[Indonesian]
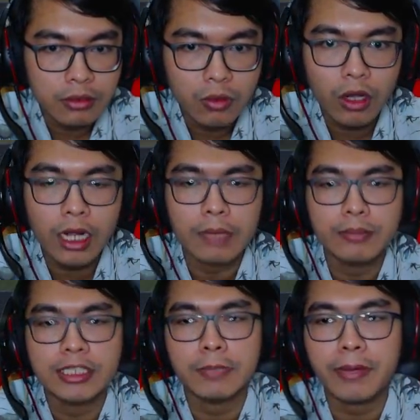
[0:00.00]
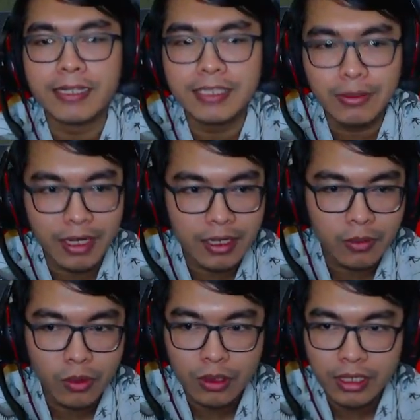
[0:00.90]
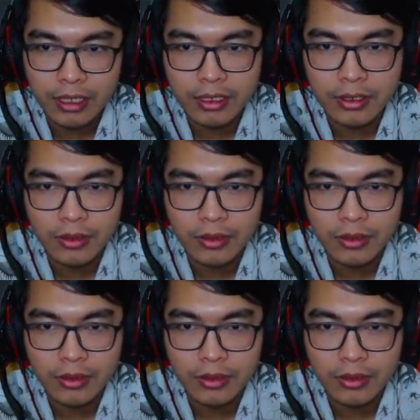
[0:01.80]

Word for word: Wah, nggak bisa dipancing malah modar ini